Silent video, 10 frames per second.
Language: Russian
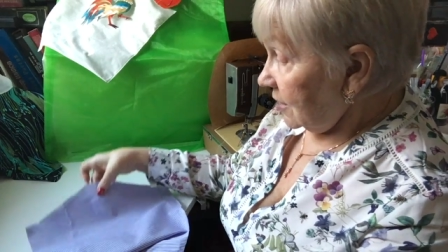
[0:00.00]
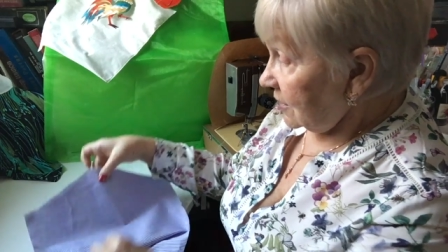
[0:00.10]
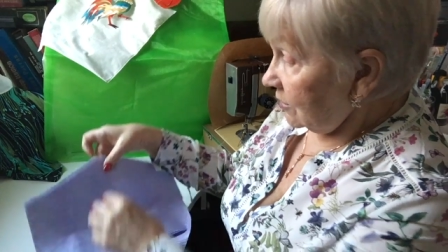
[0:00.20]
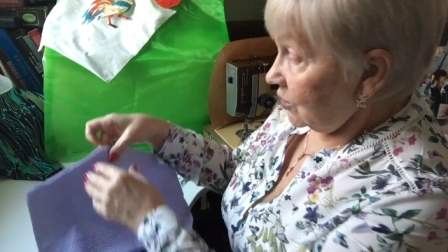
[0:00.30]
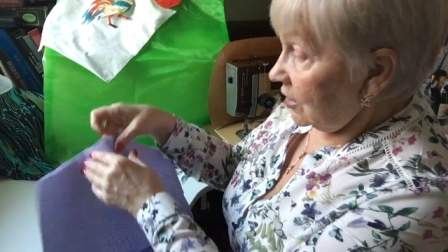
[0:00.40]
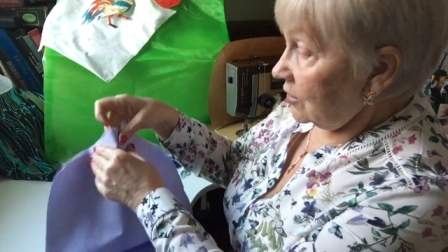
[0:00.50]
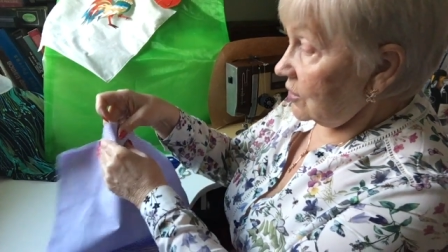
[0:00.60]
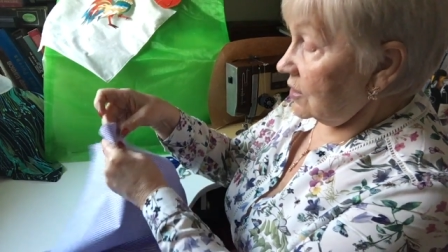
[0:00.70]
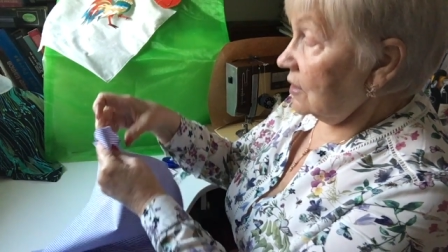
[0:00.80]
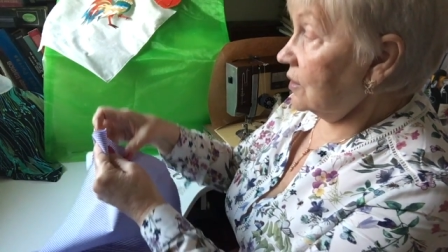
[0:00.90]
я собираюсь
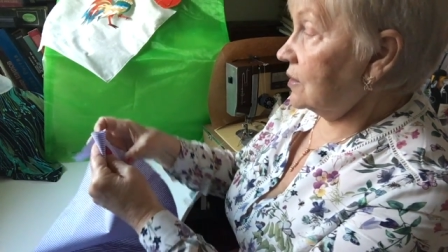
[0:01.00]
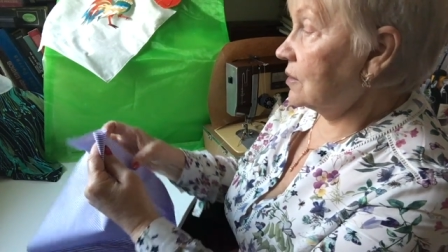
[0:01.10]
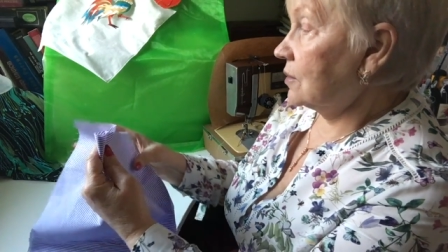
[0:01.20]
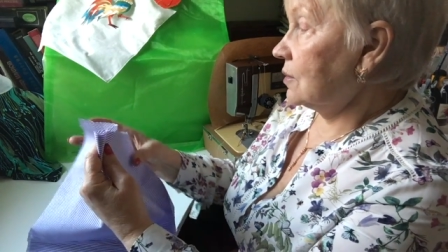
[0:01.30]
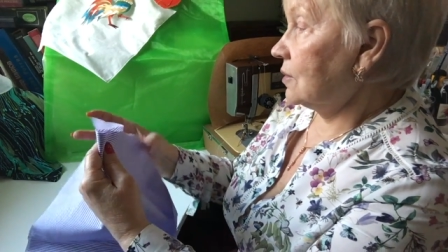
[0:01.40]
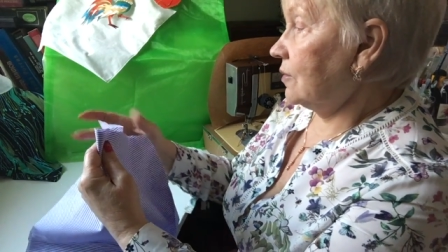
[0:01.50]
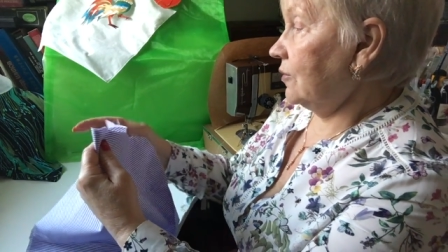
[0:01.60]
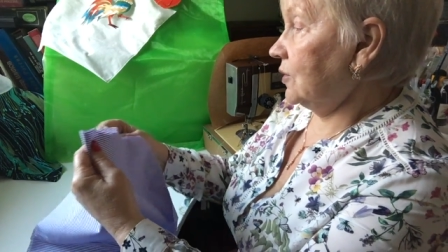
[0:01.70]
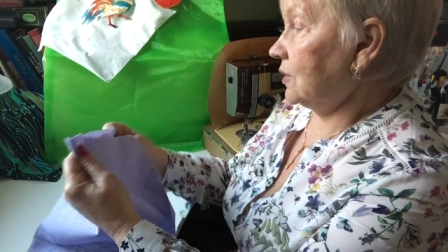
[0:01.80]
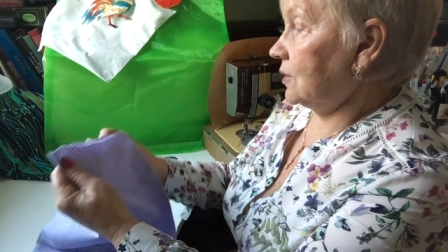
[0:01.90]
сделать
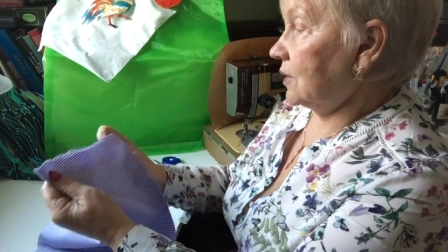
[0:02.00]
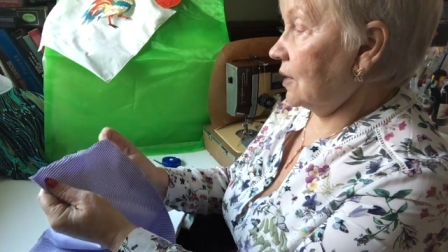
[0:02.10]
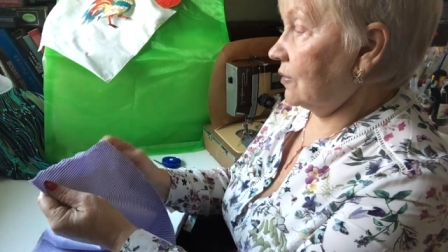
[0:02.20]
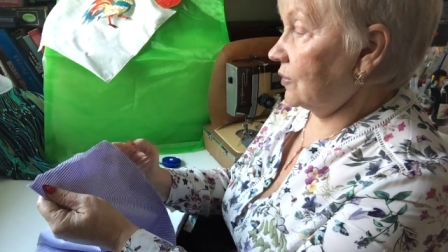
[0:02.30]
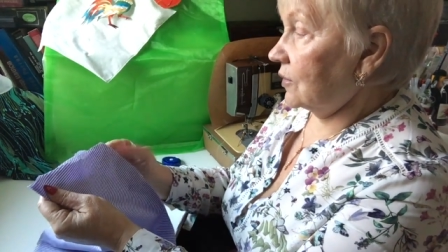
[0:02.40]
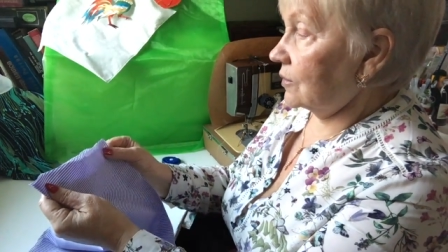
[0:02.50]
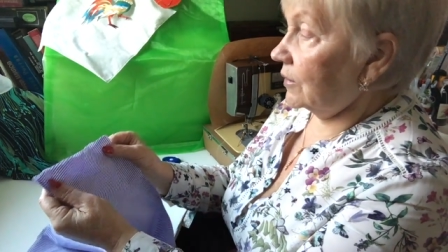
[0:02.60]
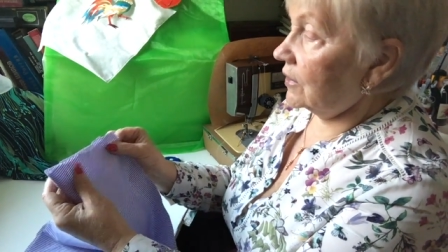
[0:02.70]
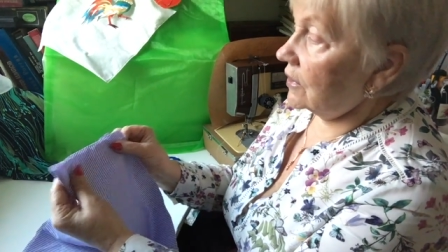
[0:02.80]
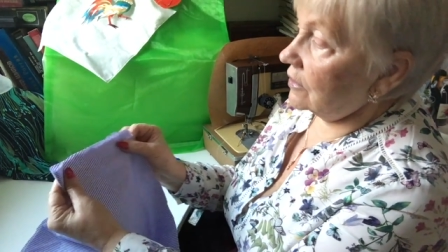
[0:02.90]
вот так вот.
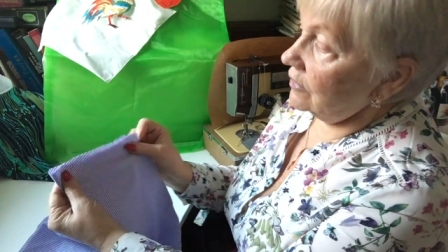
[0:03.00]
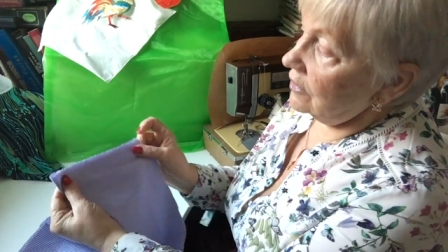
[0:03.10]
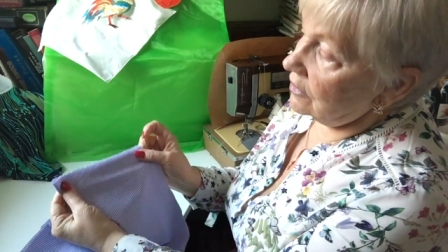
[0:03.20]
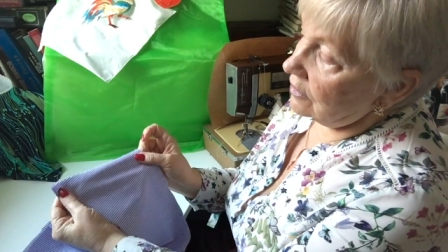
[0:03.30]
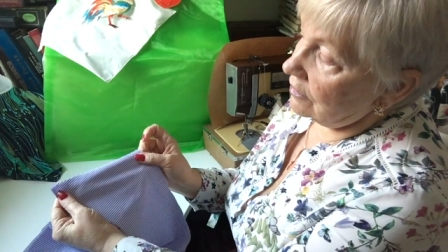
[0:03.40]
Смотрите, видите?